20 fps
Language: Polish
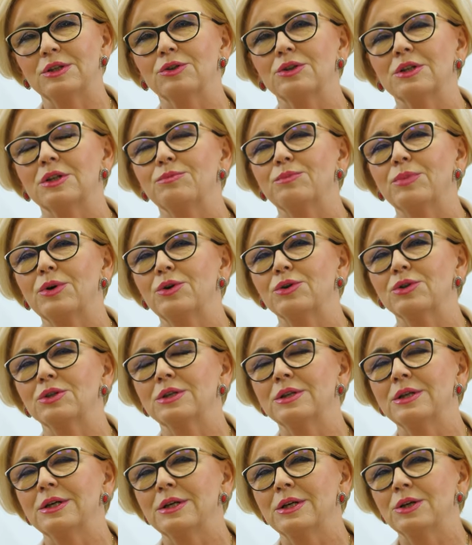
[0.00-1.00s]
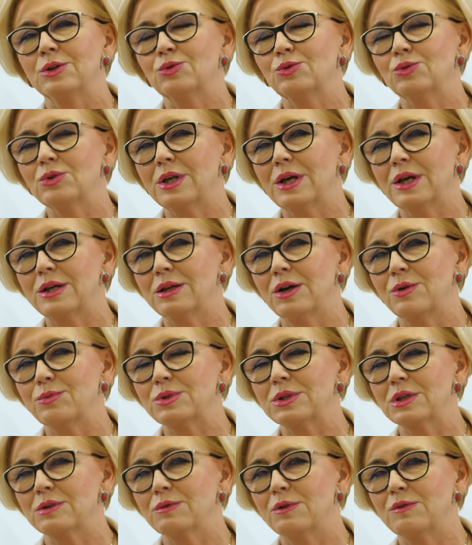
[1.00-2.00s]
Do tej pory tutaj
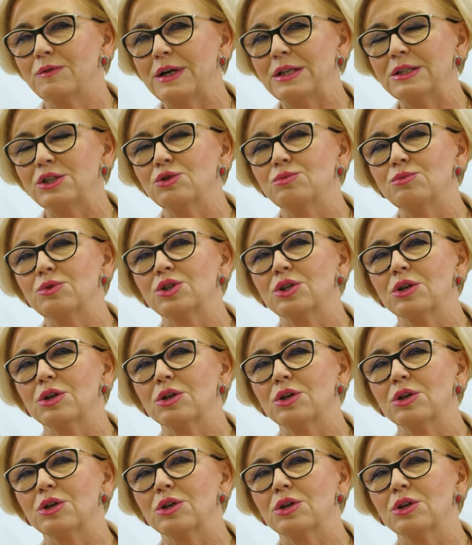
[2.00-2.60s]
obserwowaliśmy,